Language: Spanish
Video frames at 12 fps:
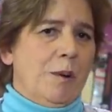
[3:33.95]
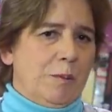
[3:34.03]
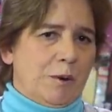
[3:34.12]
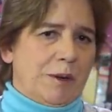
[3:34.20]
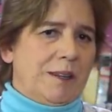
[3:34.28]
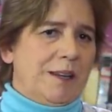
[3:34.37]

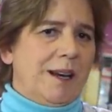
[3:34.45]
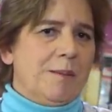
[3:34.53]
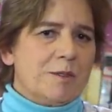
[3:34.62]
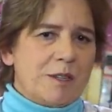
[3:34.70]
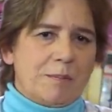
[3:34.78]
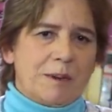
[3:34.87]
porque
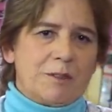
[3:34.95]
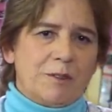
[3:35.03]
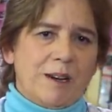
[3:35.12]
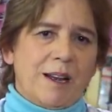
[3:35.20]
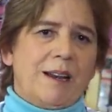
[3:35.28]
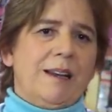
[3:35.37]
tenemos a
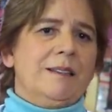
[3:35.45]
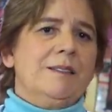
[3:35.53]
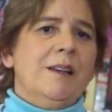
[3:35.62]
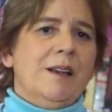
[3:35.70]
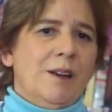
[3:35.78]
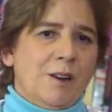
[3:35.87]

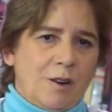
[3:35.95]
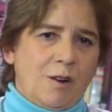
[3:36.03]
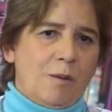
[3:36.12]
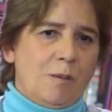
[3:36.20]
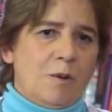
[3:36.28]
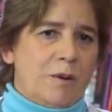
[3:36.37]
personajes
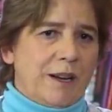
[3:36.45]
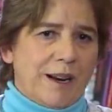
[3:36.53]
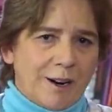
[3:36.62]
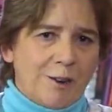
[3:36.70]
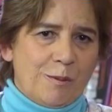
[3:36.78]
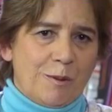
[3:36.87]
como
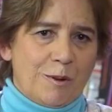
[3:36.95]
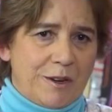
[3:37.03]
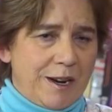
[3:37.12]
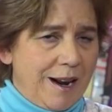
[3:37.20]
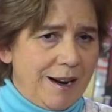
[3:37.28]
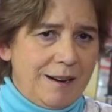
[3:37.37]
Ricardo
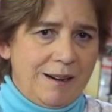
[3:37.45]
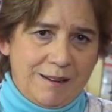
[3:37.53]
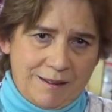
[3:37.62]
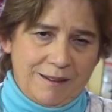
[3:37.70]
Monreal,